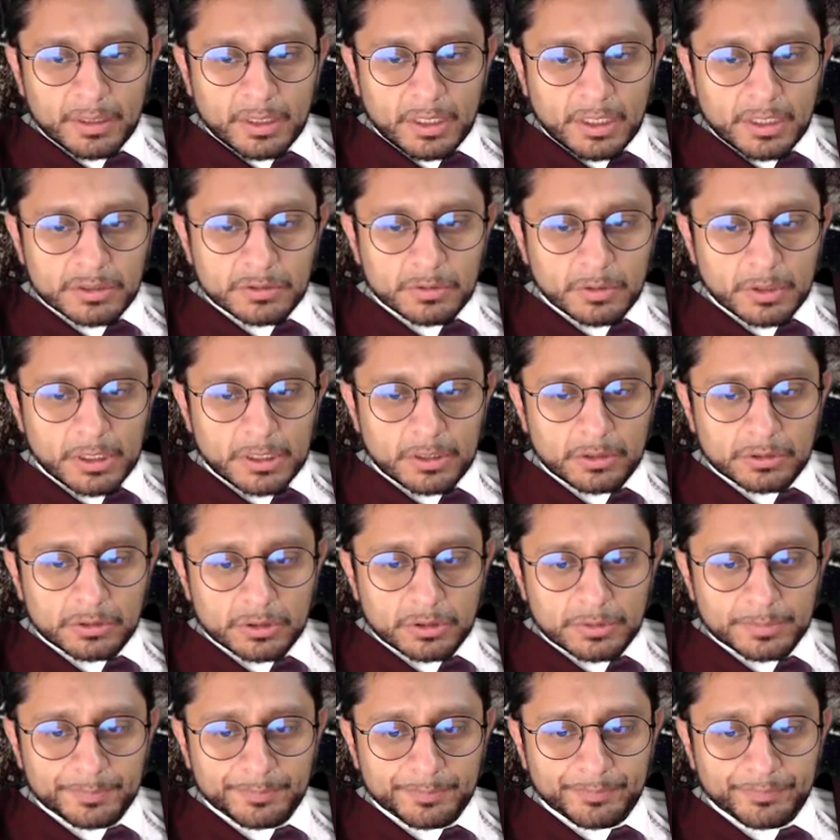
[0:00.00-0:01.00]
que esto, que el
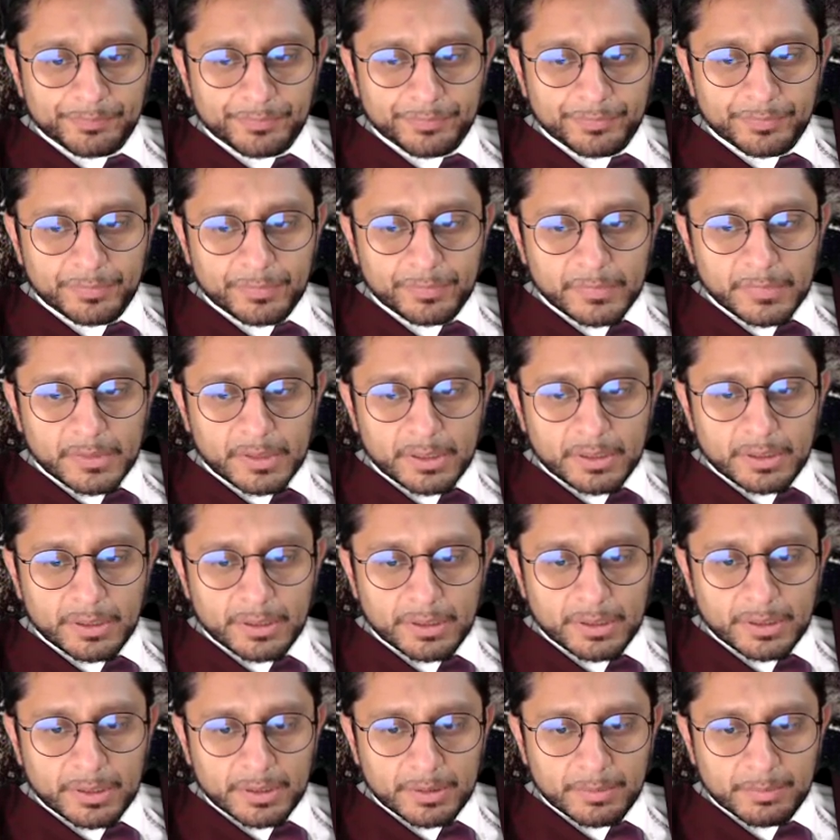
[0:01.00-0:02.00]
otro,
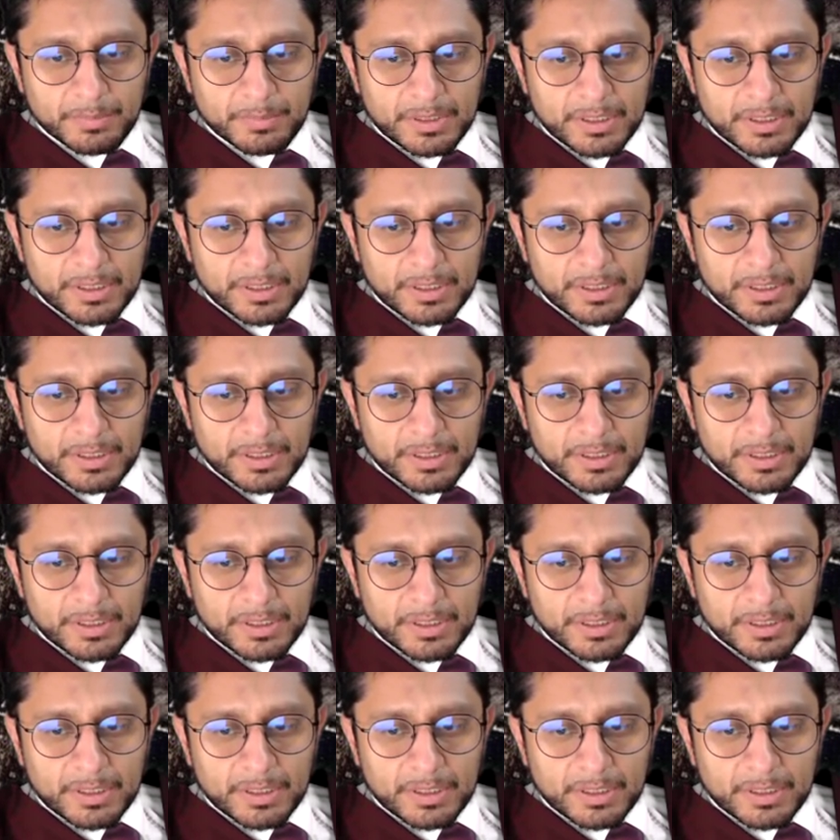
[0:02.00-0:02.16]
eh,